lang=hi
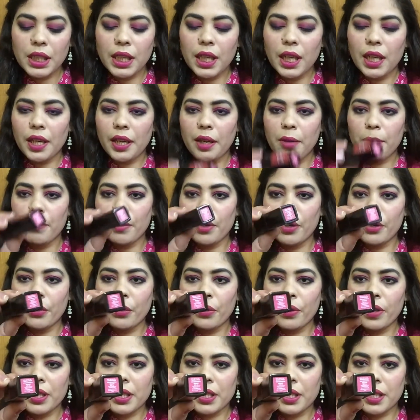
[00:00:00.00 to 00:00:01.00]
कैन आई
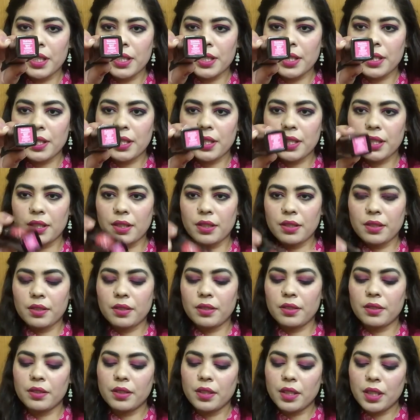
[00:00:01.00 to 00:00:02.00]
बोरो अ किस
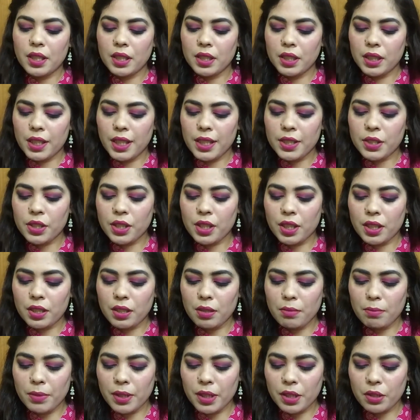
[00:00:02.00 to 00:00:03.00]
यह शेड
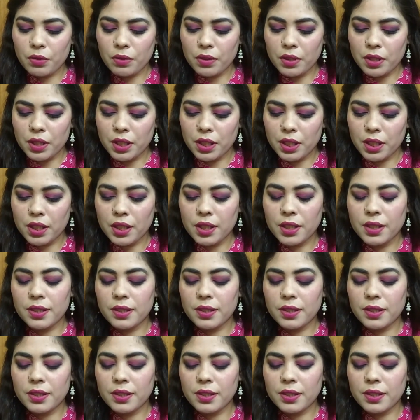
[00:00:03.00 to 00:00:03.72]
नंबर ट्वेंटी